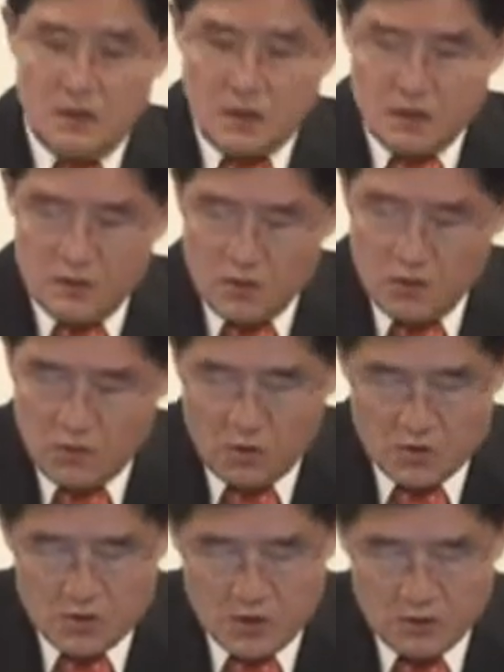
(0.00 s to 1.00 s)
나라를 이루는
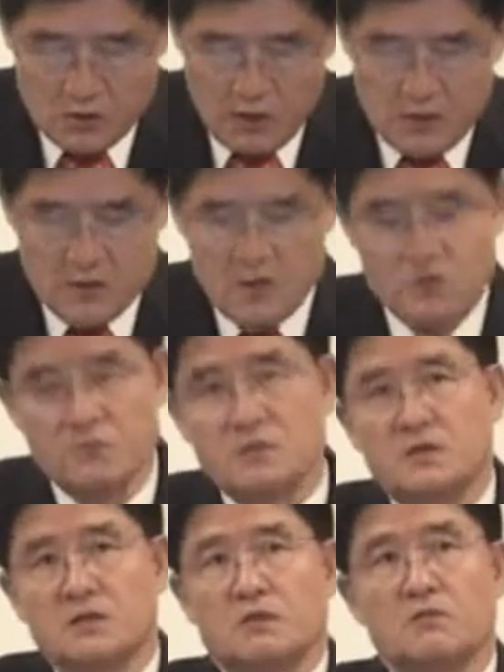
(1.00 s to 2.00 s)
것이 절대로 아니지 않습니까?